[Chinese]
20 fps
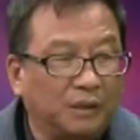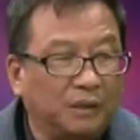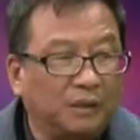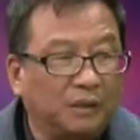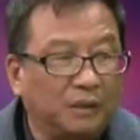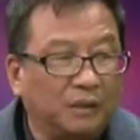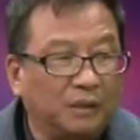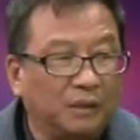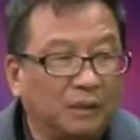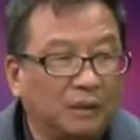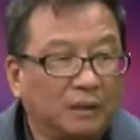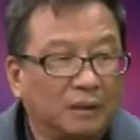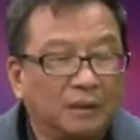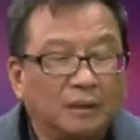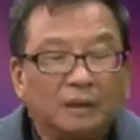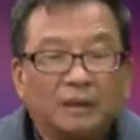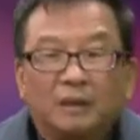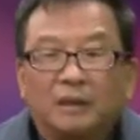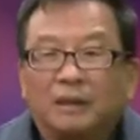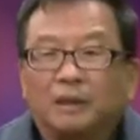习。
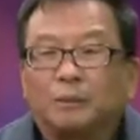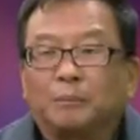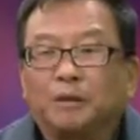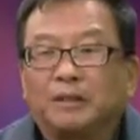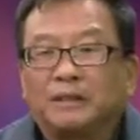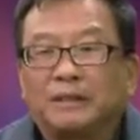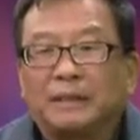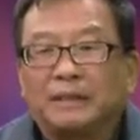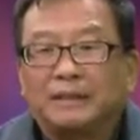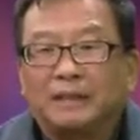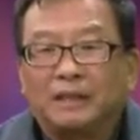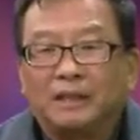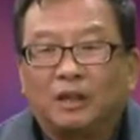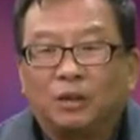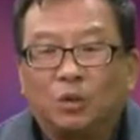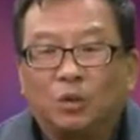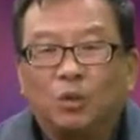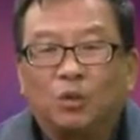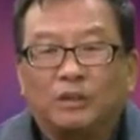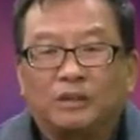那么在这个
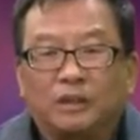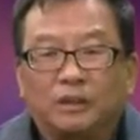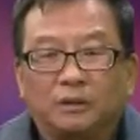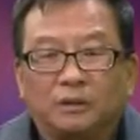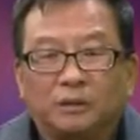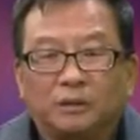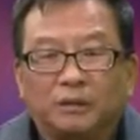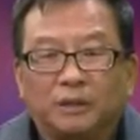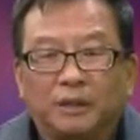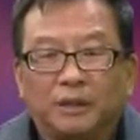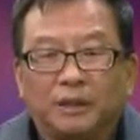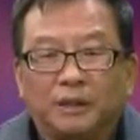过程中间